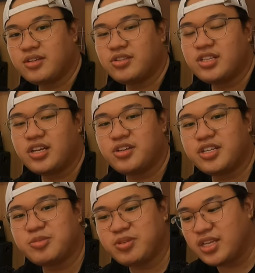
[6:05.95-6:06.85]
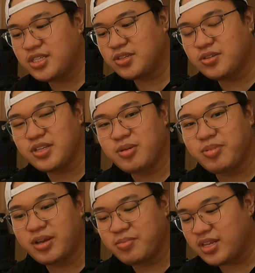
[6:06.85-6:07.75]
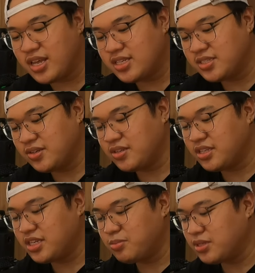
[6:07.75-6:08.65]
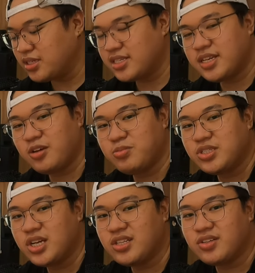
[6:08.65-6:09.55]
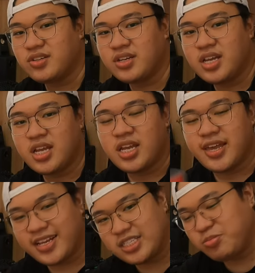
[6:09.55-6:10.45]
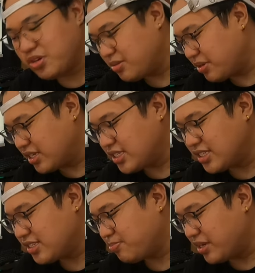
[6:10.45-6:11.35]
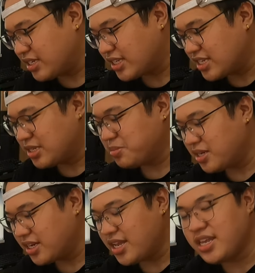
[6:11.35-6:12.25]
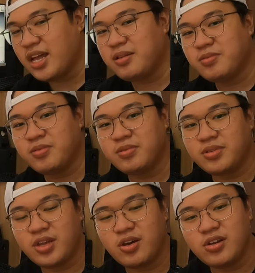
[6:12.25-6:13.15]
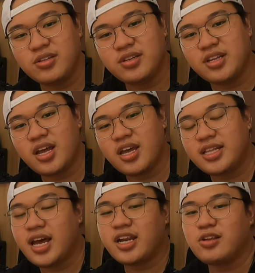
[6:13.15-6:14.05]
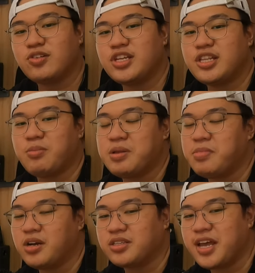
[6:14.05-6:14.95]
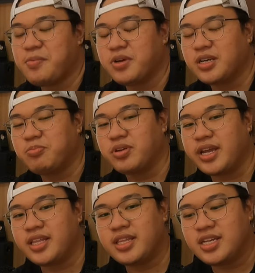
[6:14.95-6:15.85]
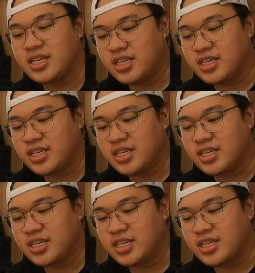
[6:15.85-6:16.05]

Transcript: Ayun lang yung explanation ko napakabilis. No? Hindi naman kasi ako masyadong expert pagdating, sa mga ganyan. Although na inaaral ko din naman bago tayo mag-upgrade.